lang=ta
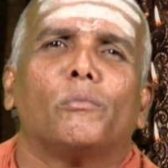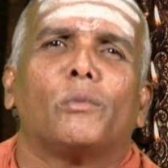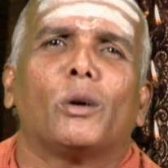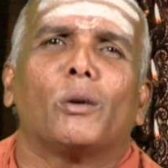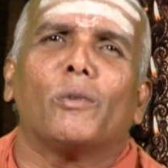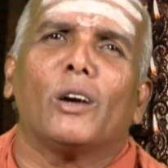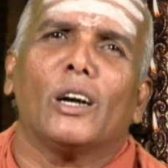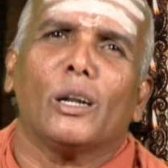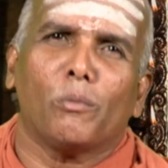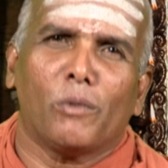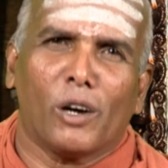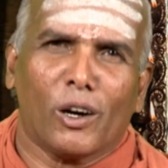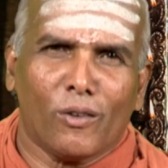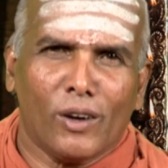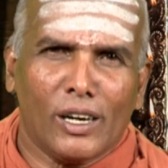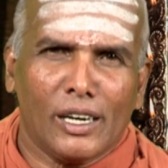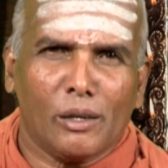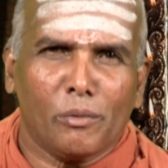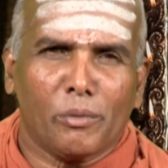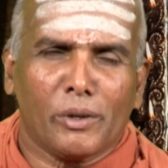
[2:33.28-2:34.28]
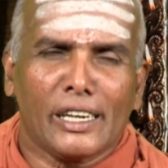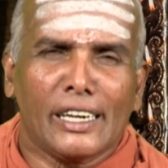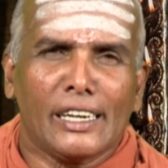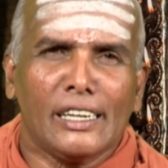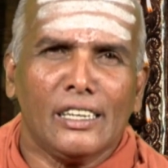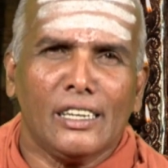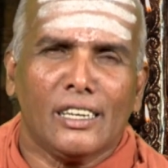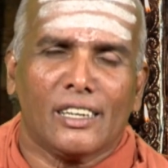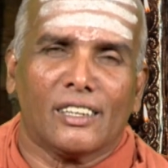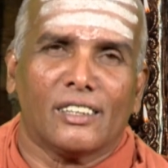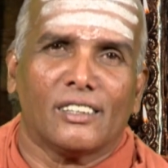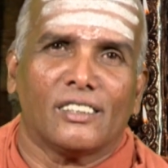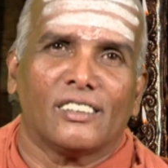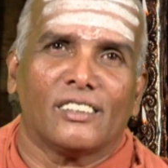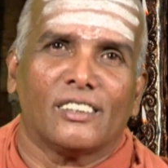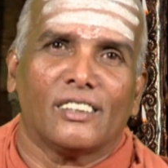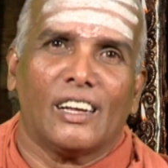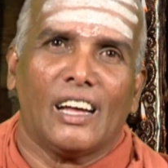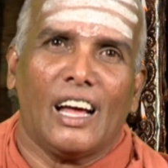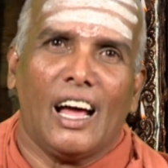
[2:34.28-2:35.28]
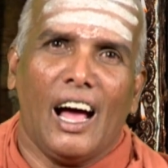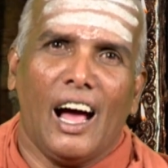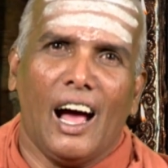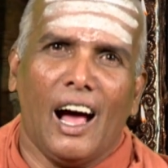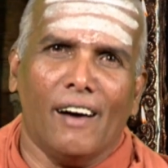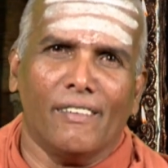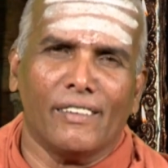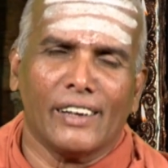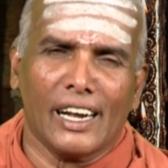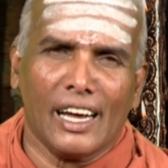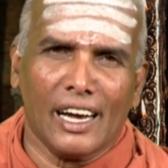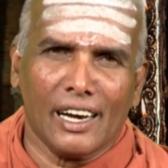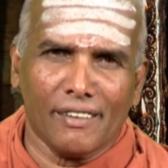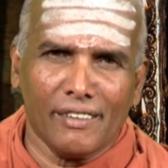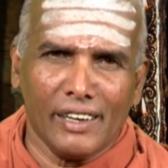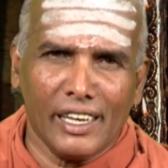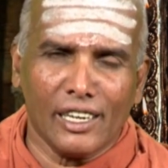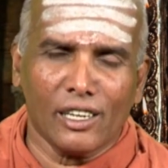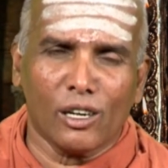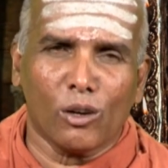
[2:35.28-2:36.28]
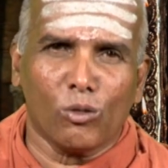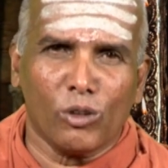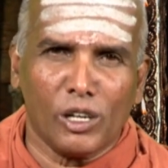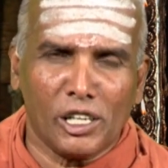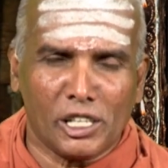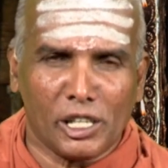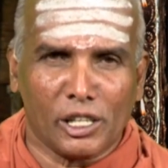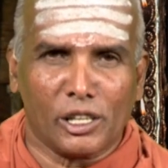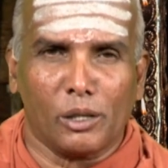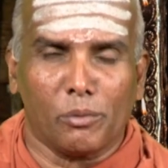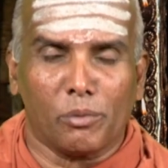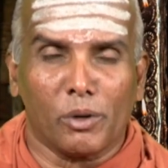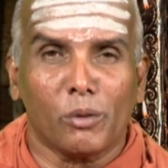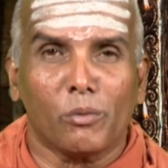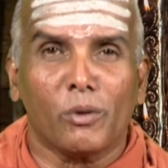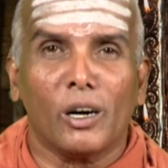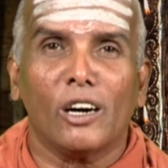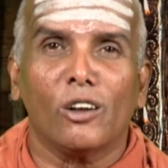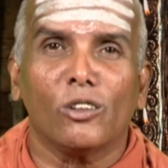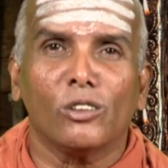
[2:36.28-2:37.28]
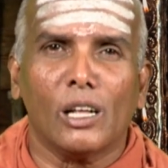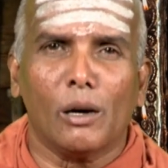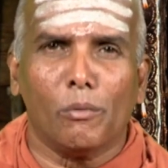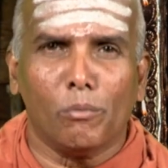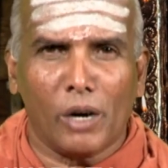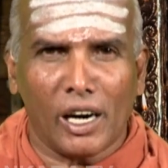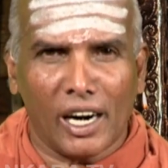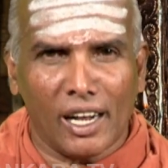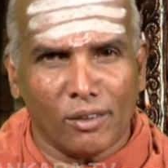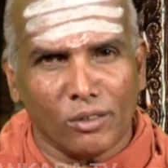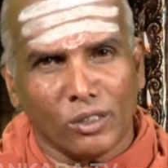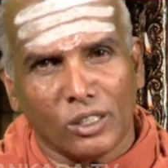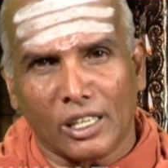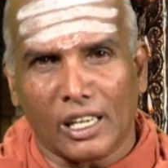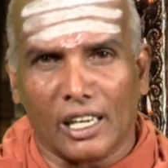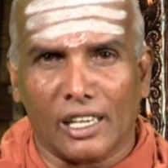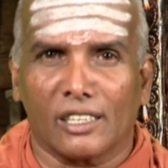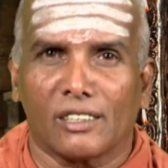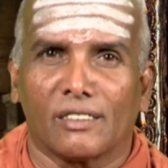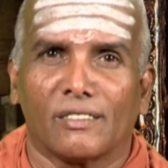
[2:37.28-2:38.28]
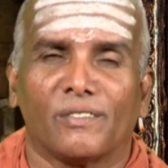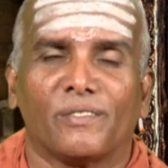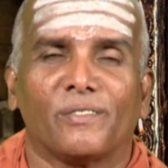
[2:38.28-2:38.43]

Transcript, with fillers: பெருமாளுக்கு பகவான் பேர் அவனாகவே இருக்கக்கூடிய சக்தி பெருமாள் வந்து அம்பாளாகவும் இருக்கார்